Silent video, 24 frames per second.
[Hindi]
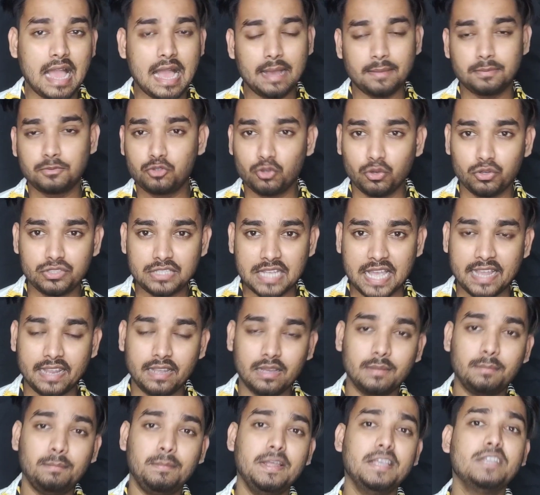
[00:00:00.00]
ऐप स्टोर
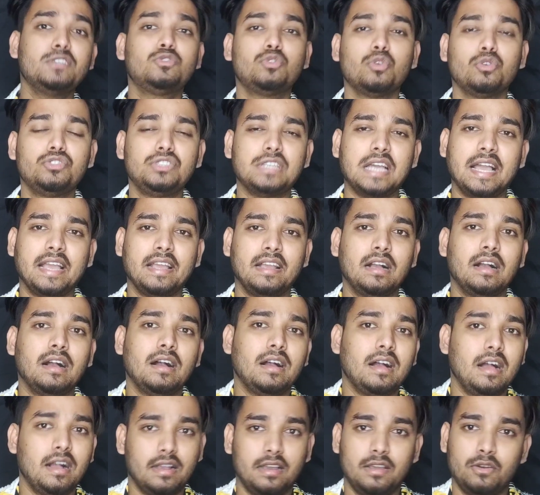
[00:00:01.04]
चाहेगा प्ले स्टोर चाहेगा
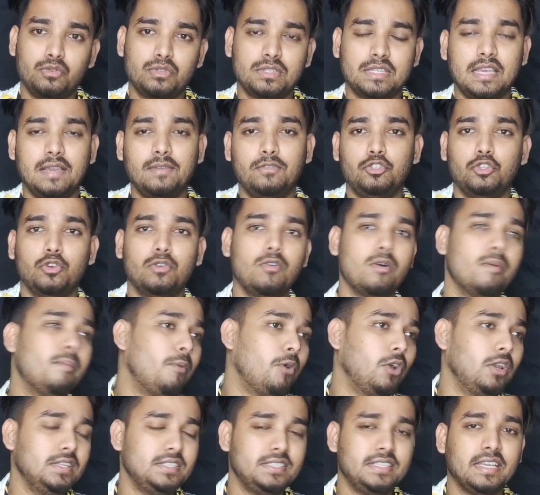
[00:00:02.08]
अगर उसके जो वो
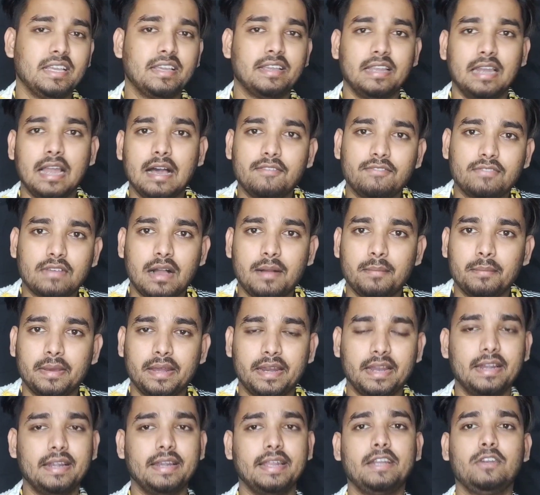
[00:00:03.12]
पॉलिसी के खिलाफ काम
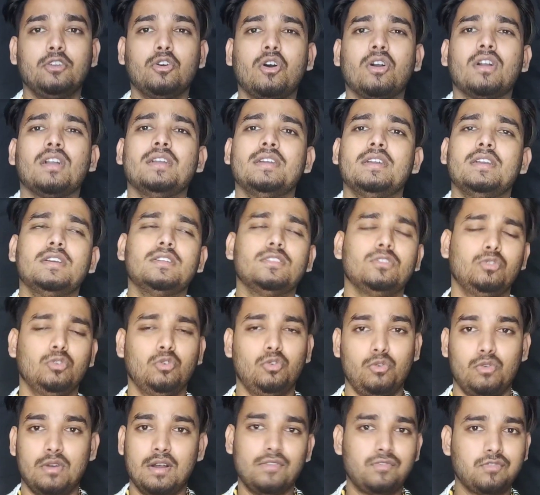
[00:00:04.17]
करेगा टिकटॉक
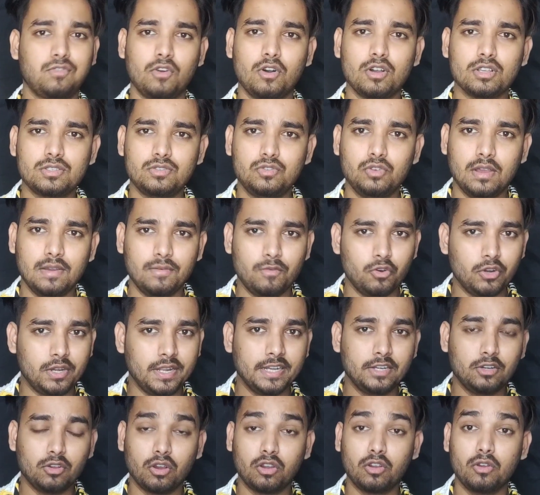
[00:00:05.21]
तो ऑफकोर्स जो है वो
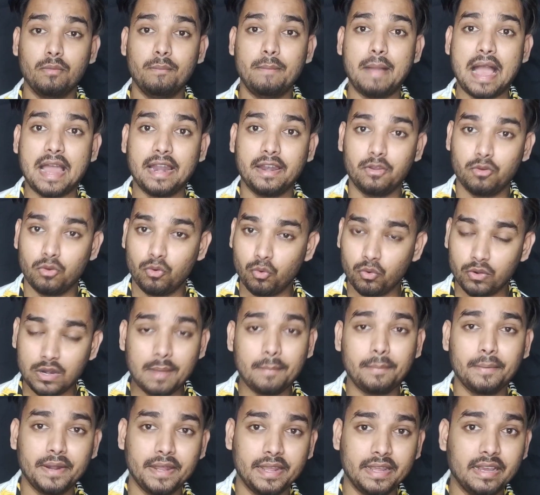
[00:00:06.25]
टिकटॉक को बैन
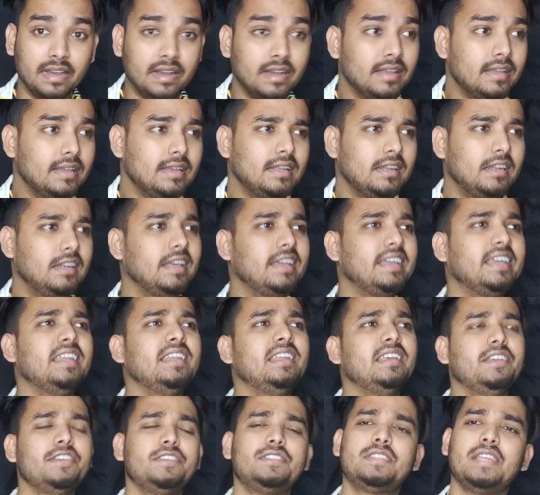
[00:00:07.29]
होना पड़ेगा
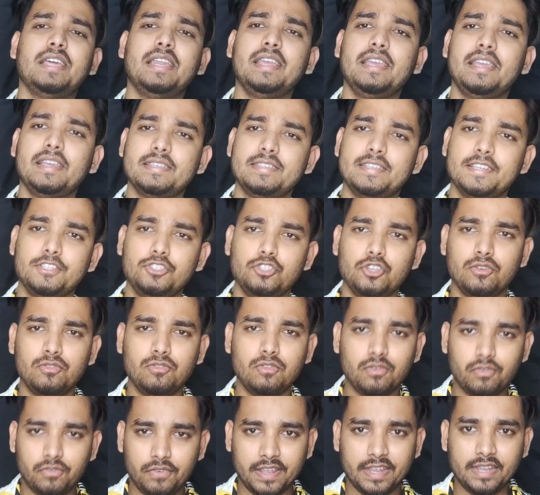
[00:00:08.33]
लेकिन इस तरीके से जो
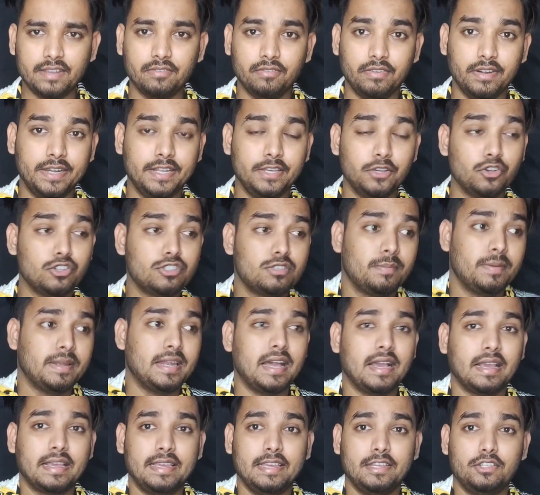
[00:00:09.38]
वो फेक वीडियोस
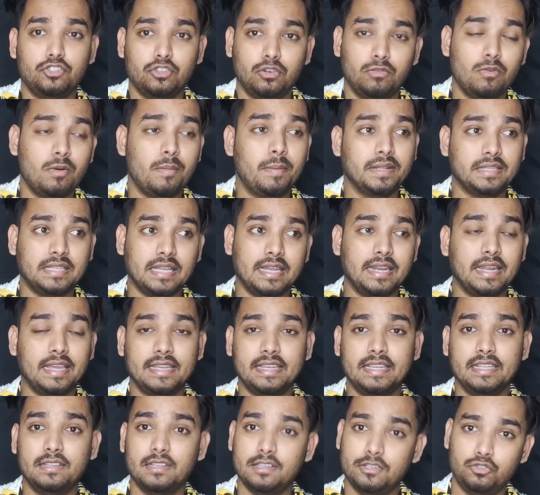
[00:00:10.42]
बना के जो वो
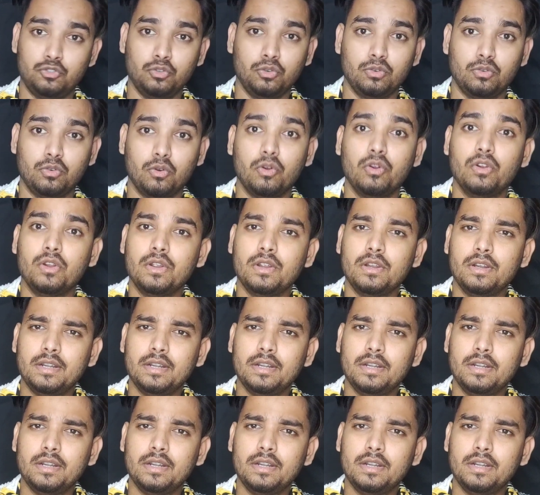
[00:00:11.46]
बताना कि 10 जून को